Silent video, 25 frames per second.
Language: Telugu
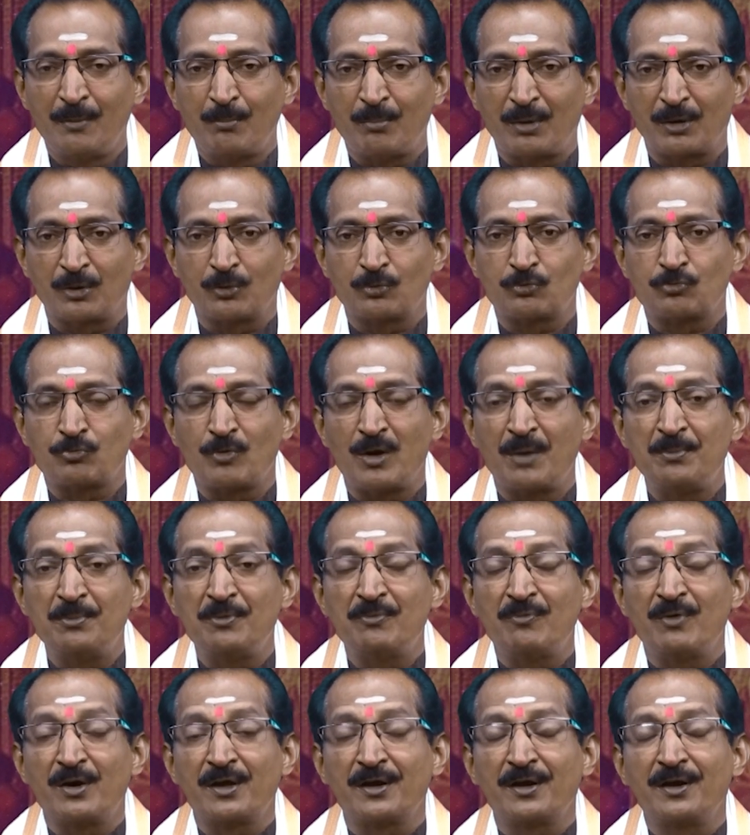మనం
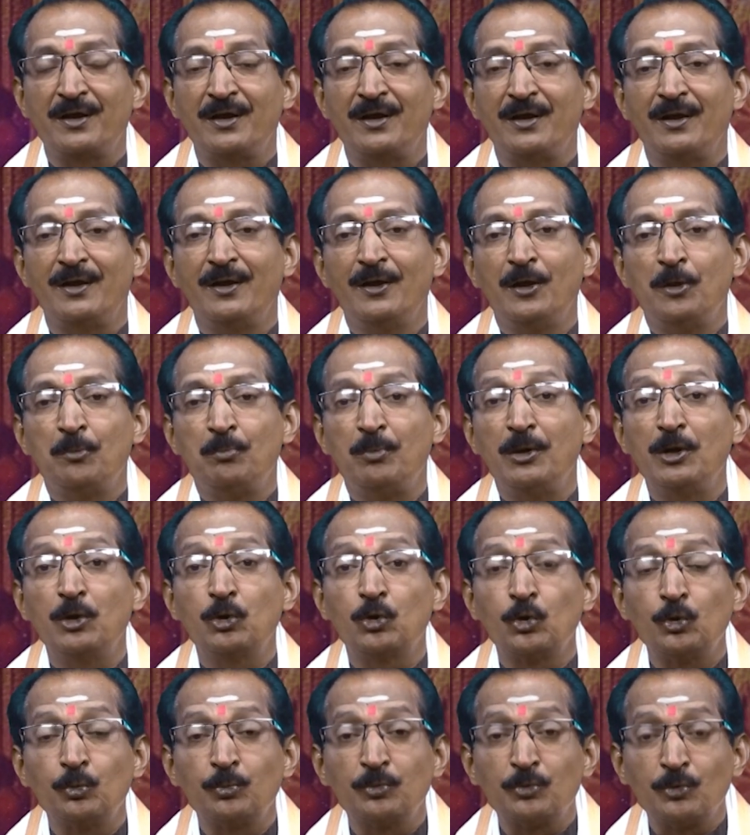స్వామివారిని
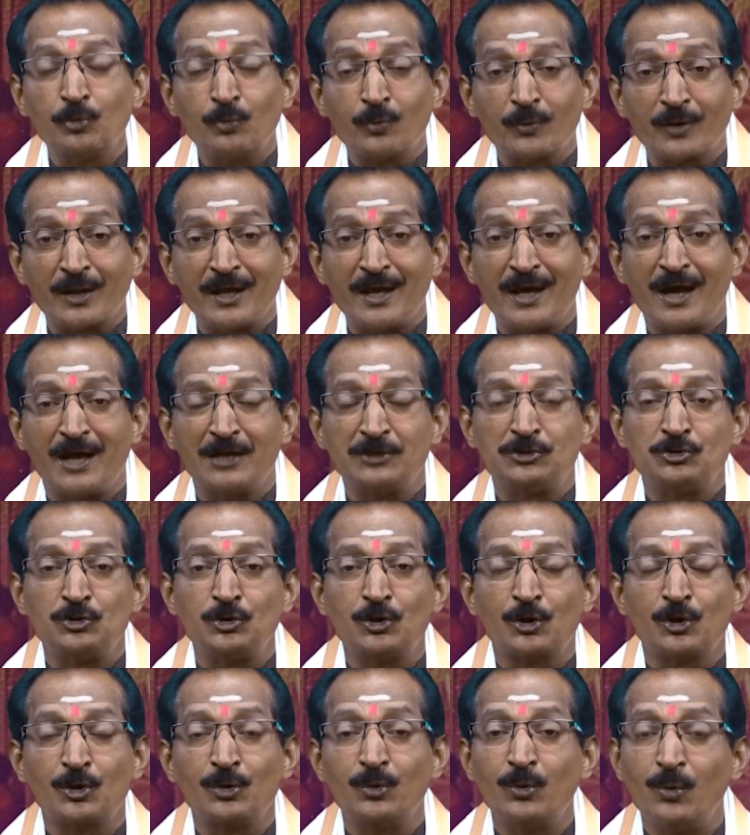మేల్కొలుపుతూ ఉన్నాయి ఆ
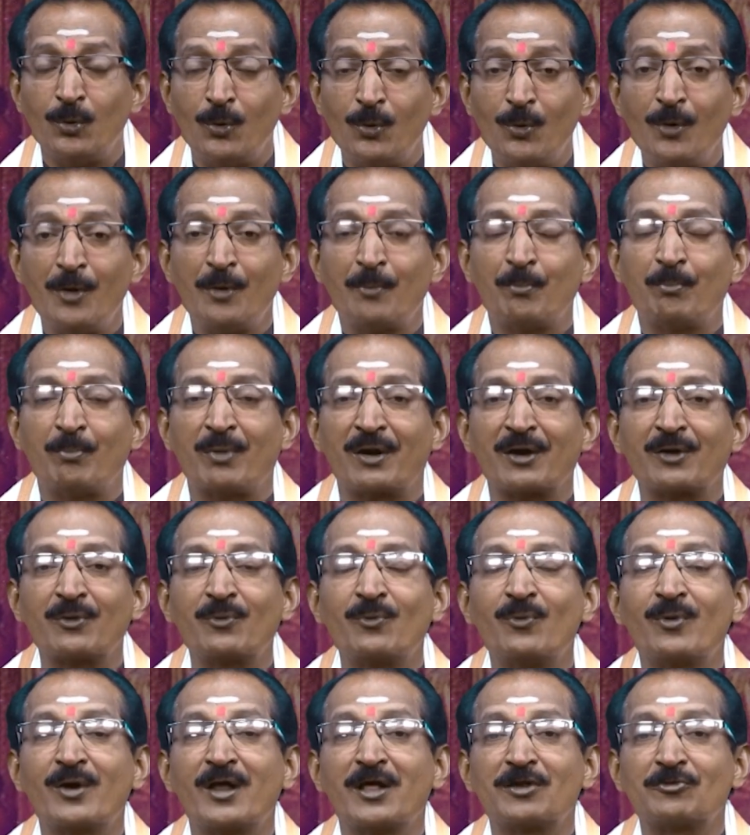చిలుకలు మనం
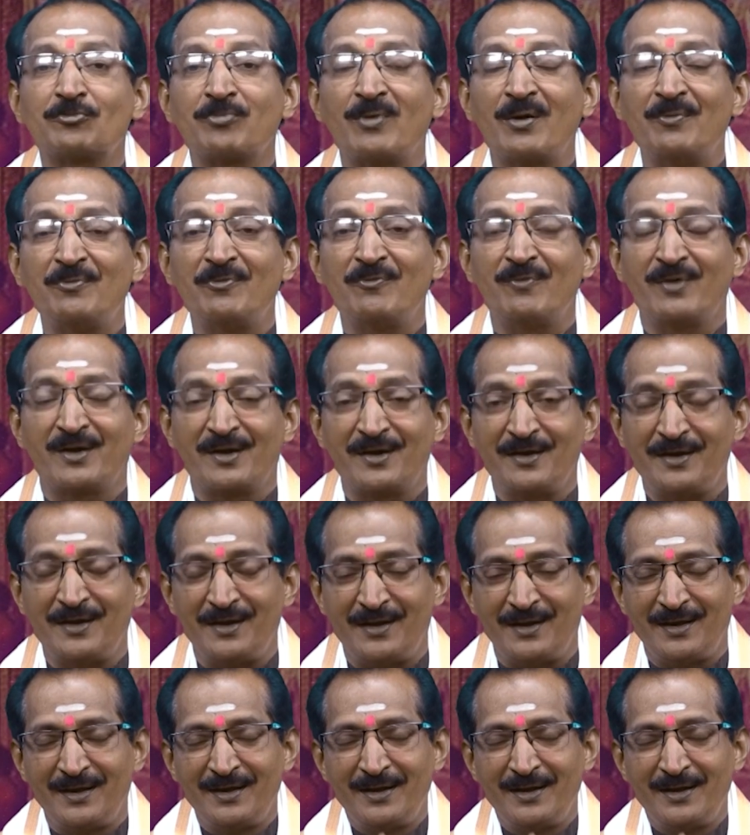కూడా స్వామివారిని